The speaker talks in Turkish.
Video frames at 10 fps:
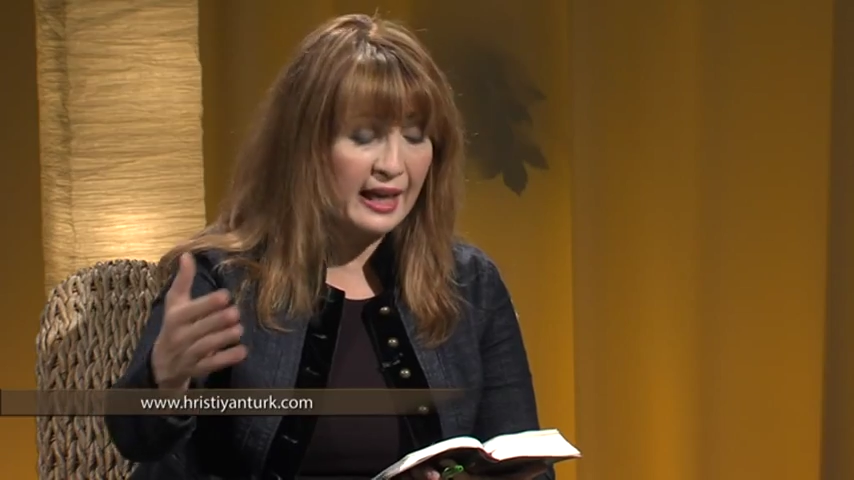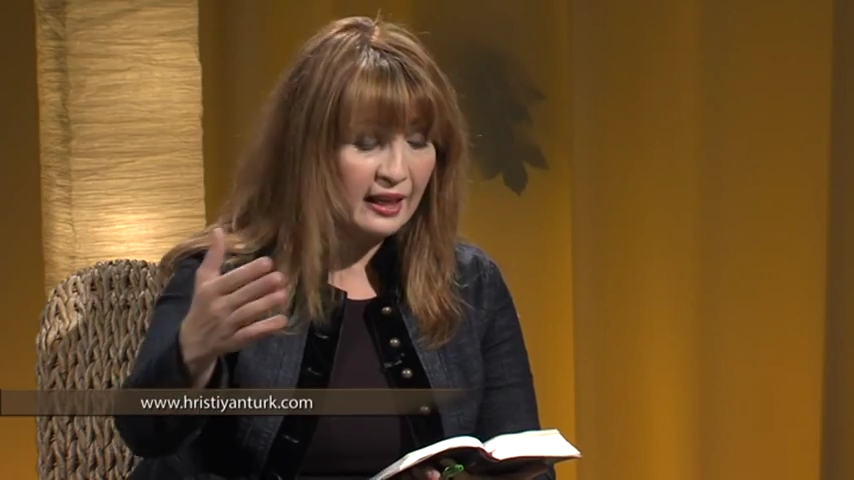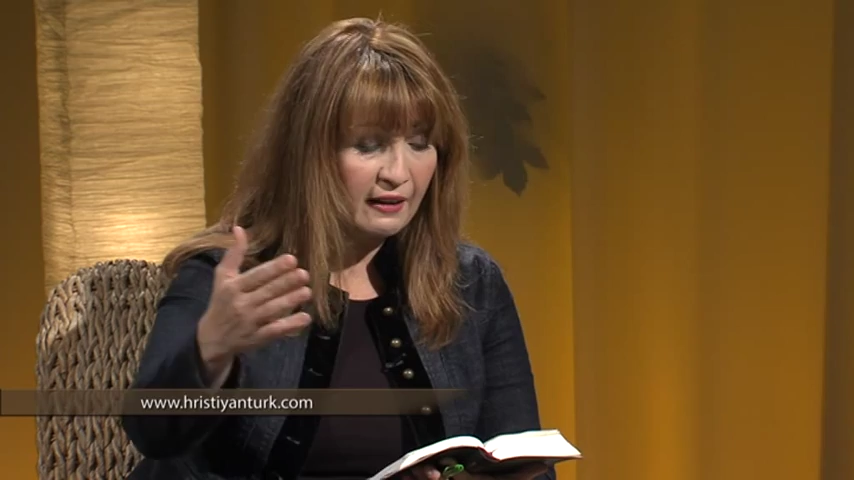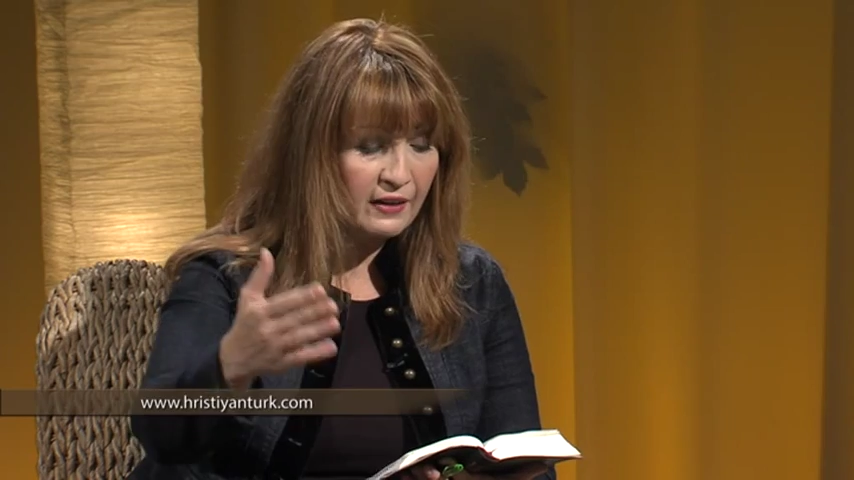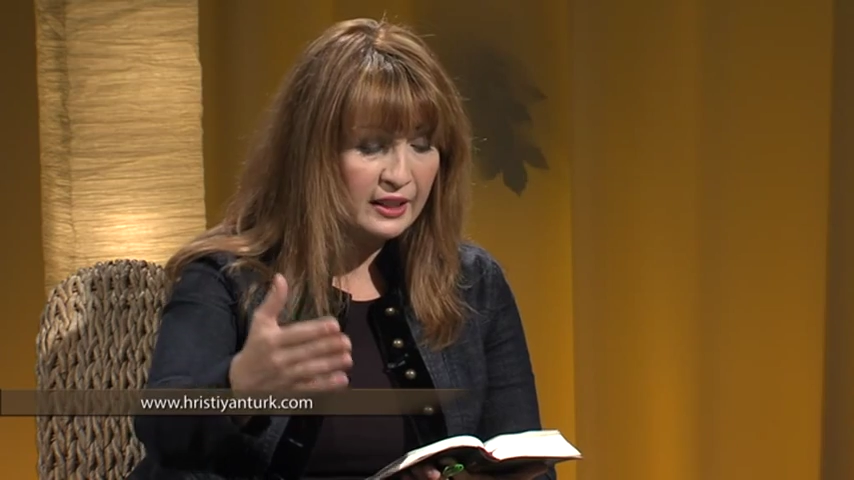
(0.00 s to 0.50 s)

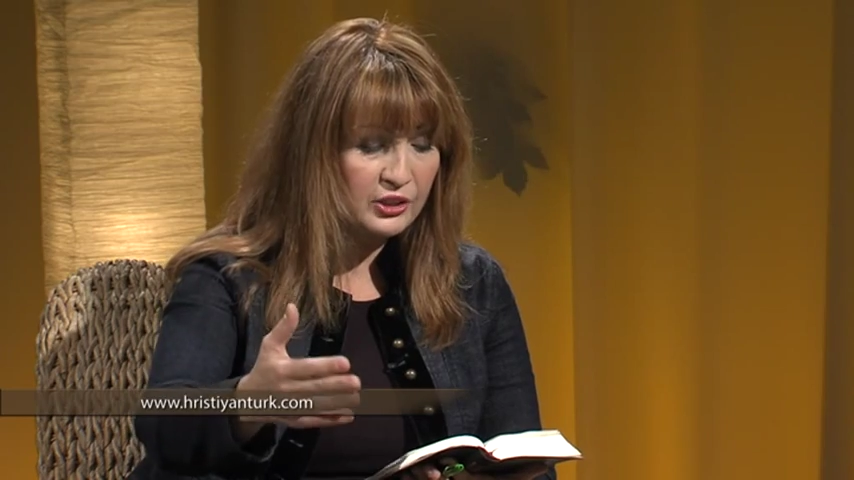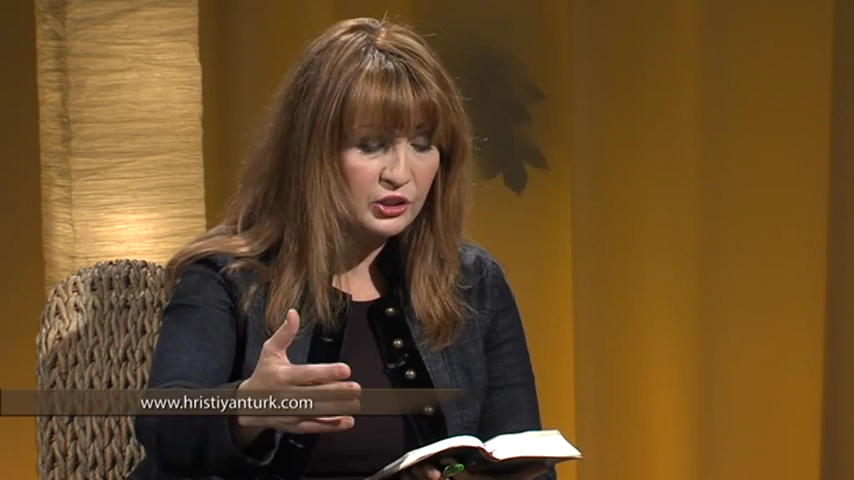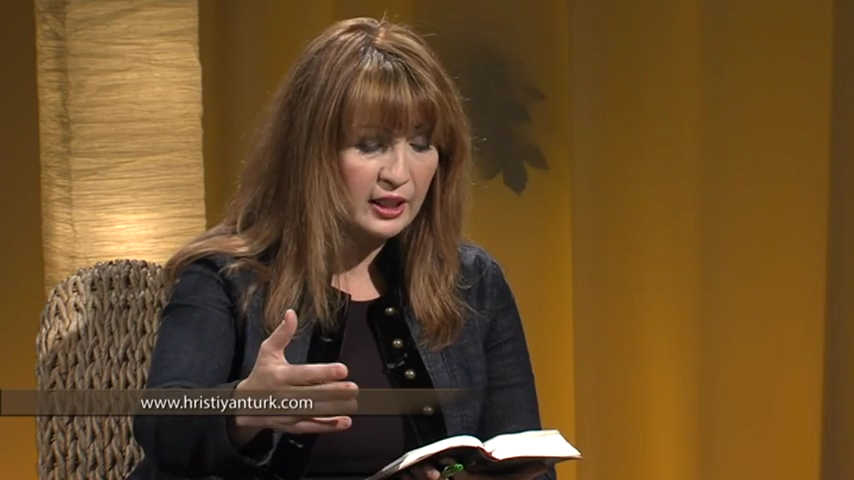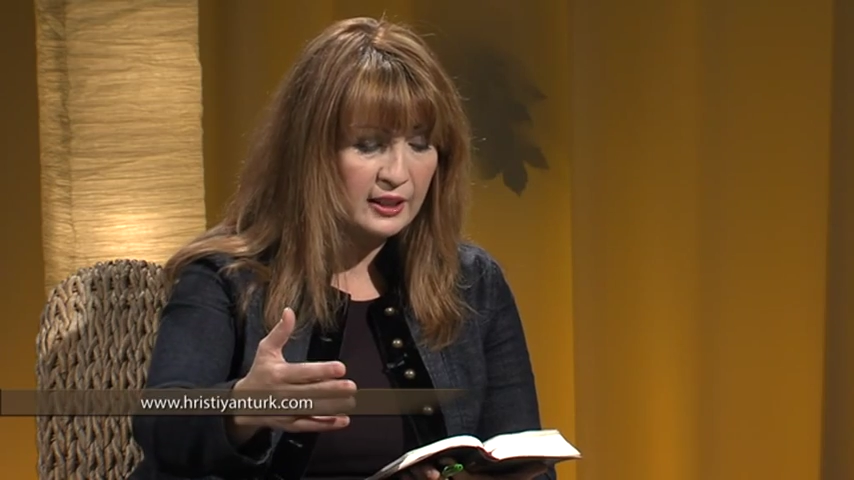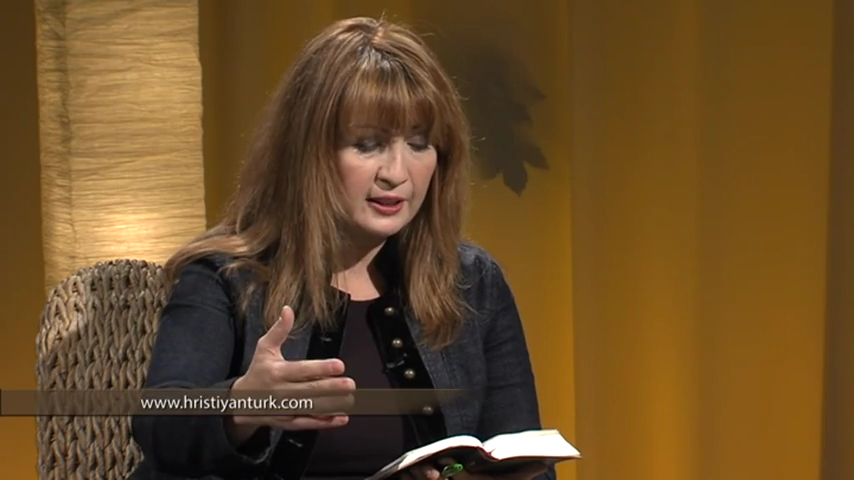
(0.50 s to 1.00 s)
ele
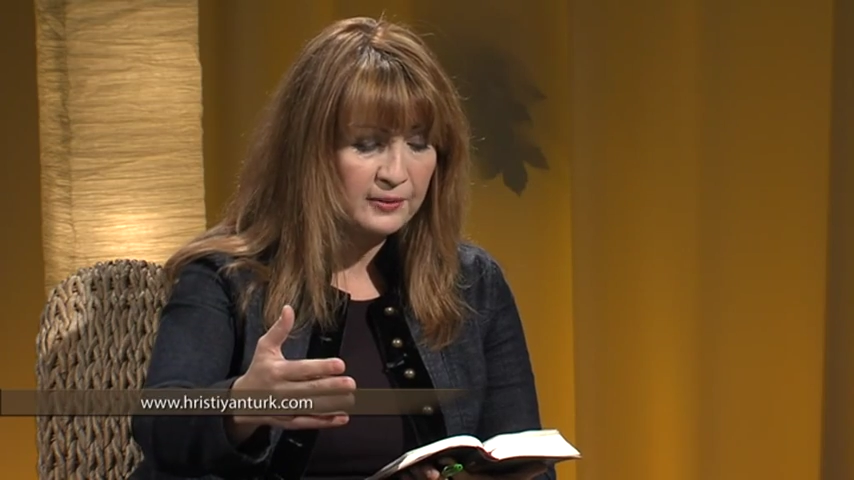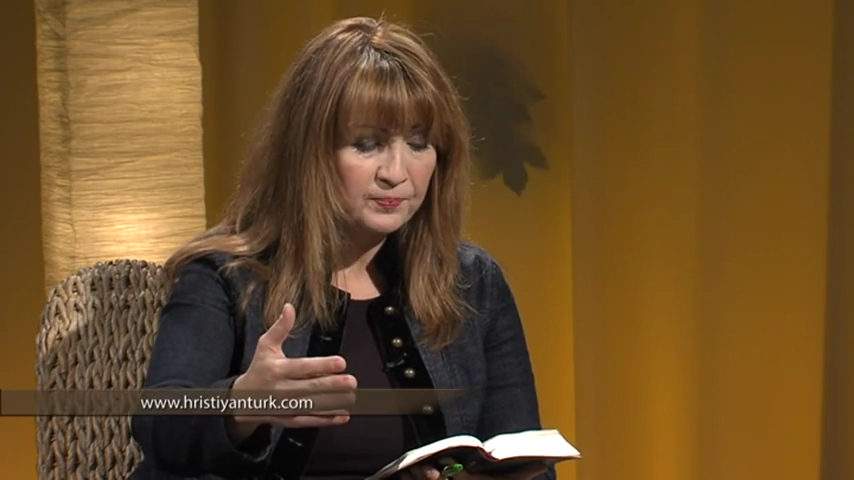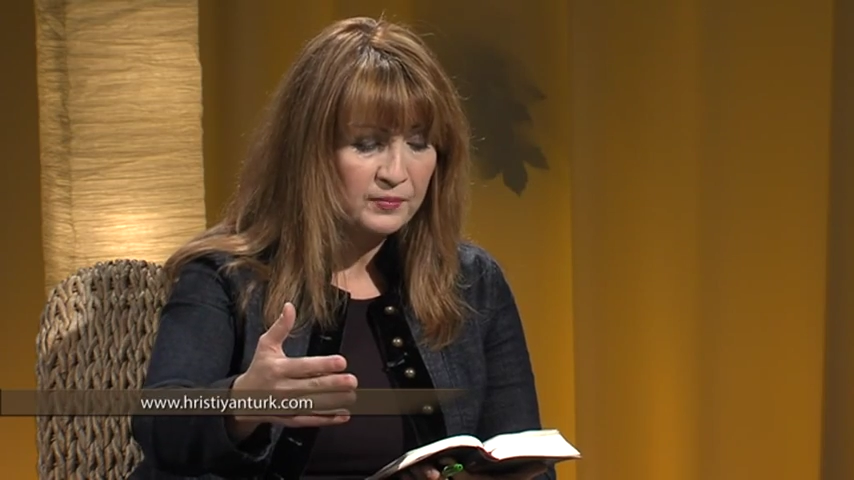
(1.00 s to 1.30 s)
verecek